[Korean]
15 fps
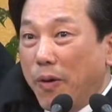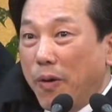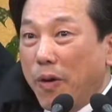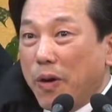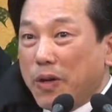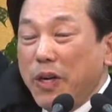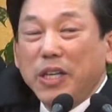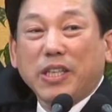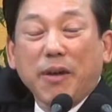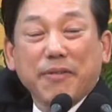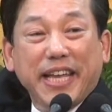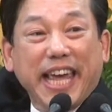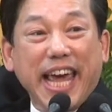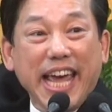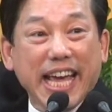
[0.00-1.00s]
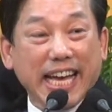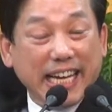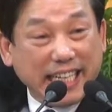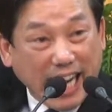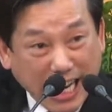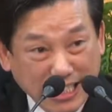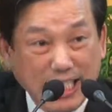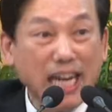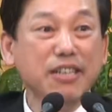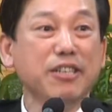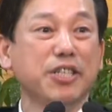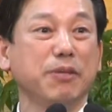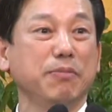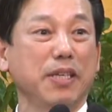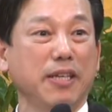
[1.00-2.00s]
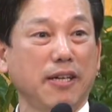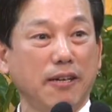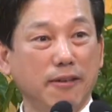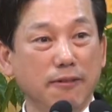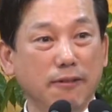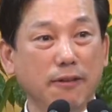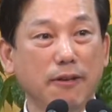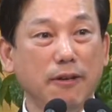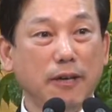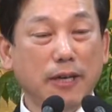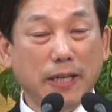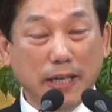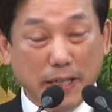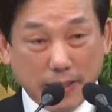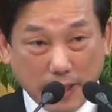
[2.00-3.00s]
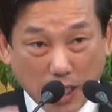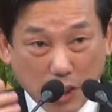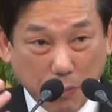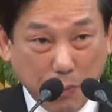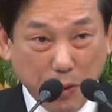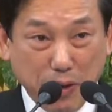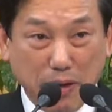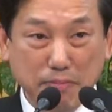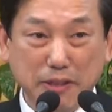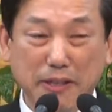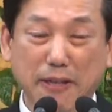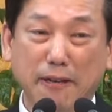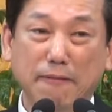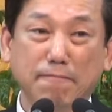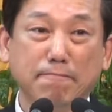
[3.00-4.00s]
그렇기 때문에 이게 가능한 것입니다. 다시 표현합니다.